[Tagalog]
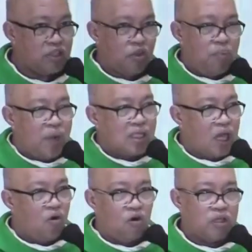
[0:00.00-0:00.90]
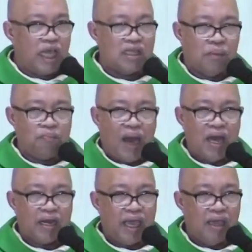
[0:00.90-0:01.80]
pag nag-ordain ng
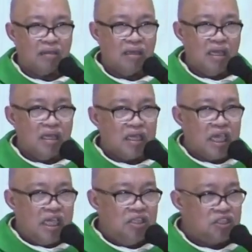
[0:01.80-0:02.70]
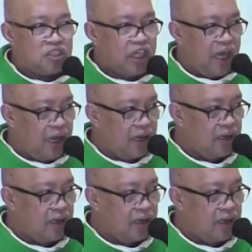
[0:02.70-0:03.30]
pare, 15,